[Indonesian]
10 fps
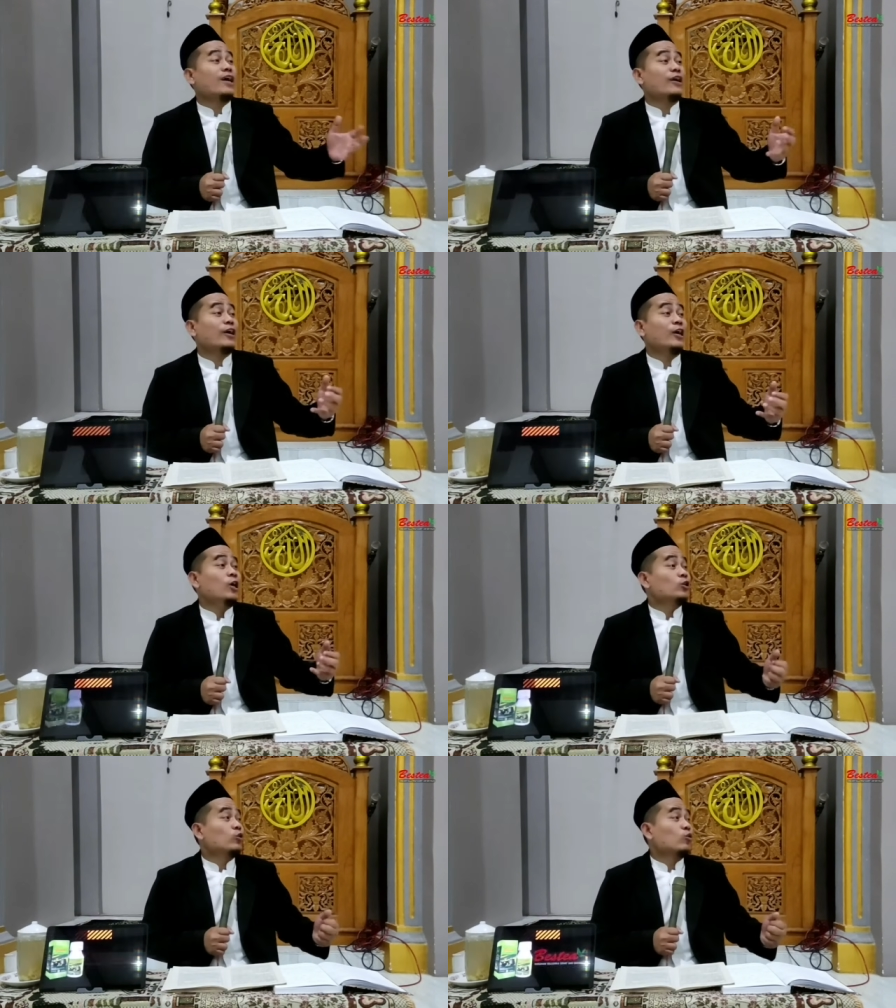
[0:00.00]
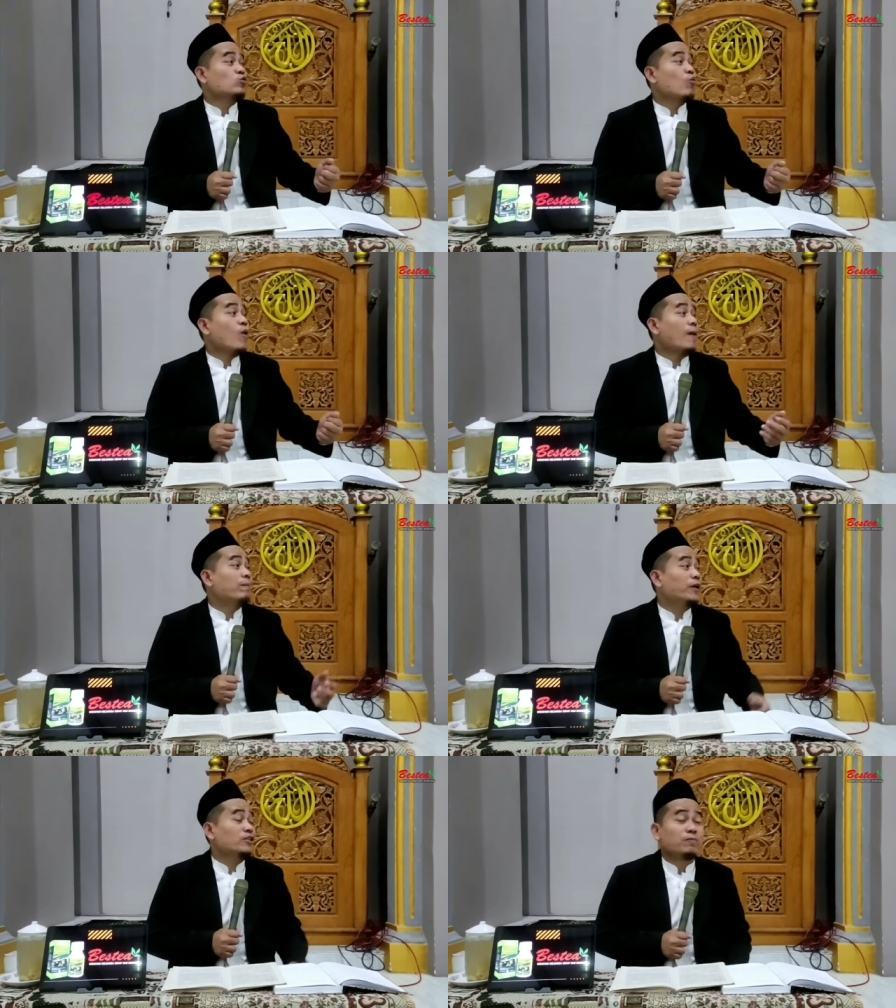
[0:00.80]
akeh, terus
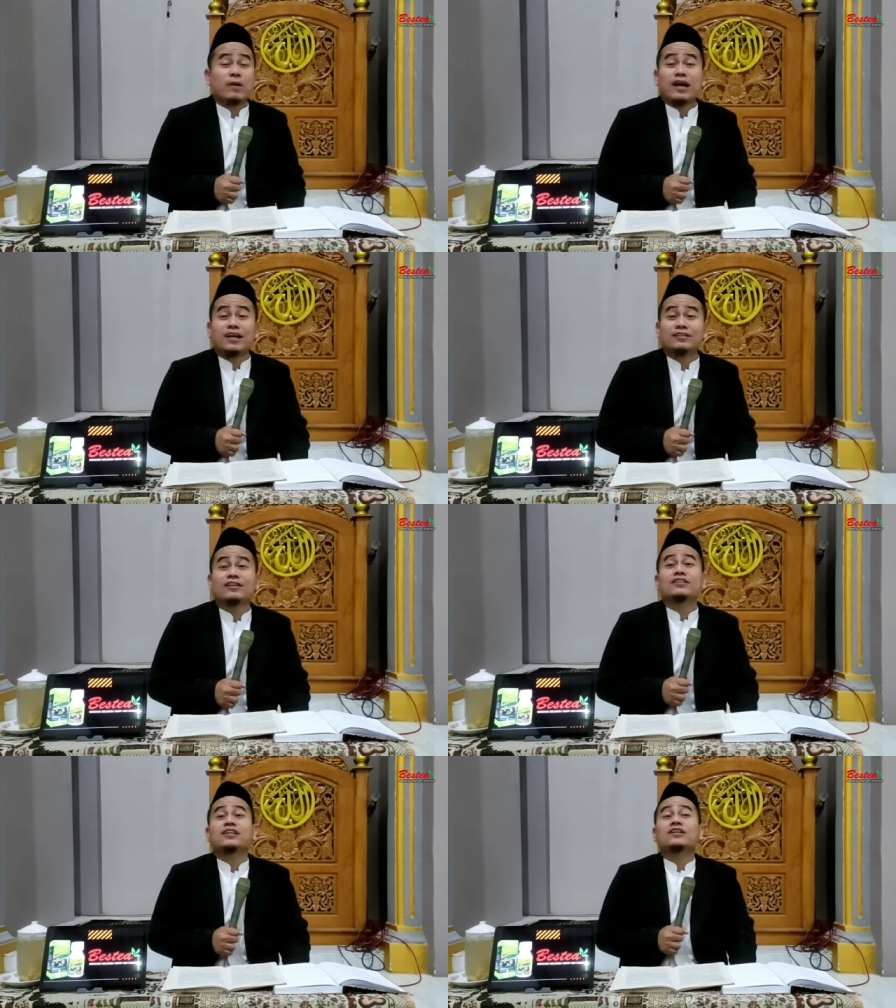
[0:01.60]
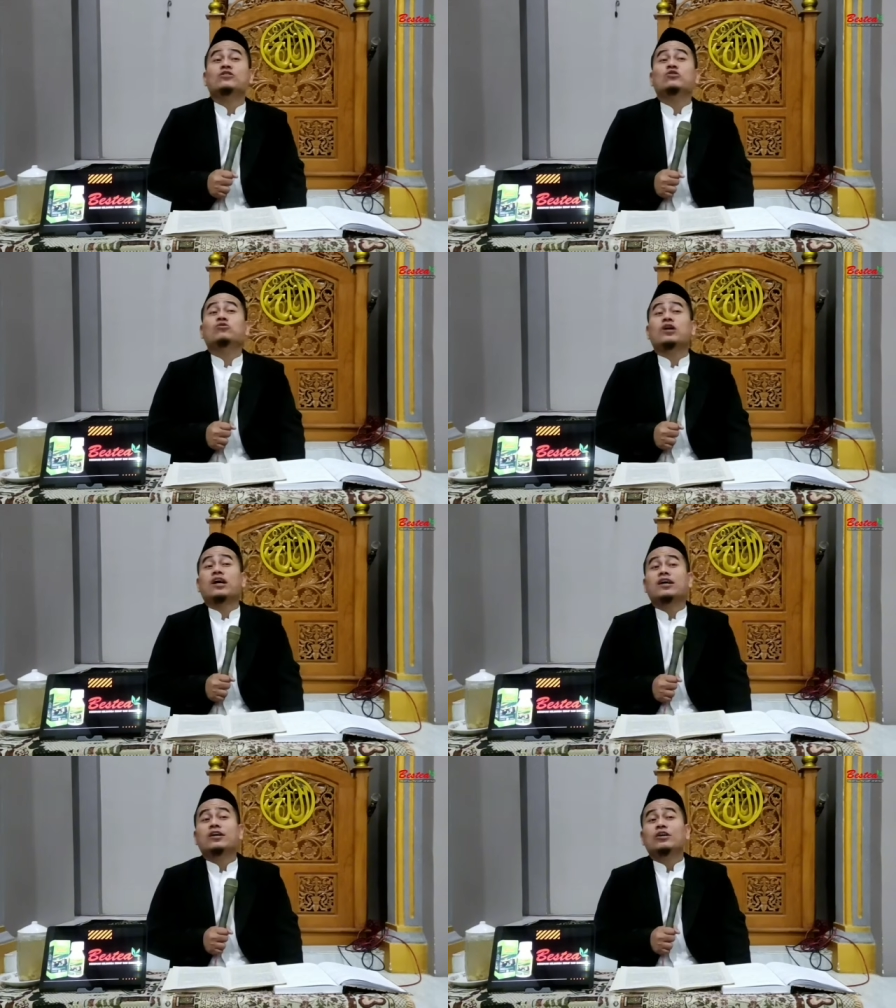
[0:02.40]
kuabeh sepakat ternyata ya ora.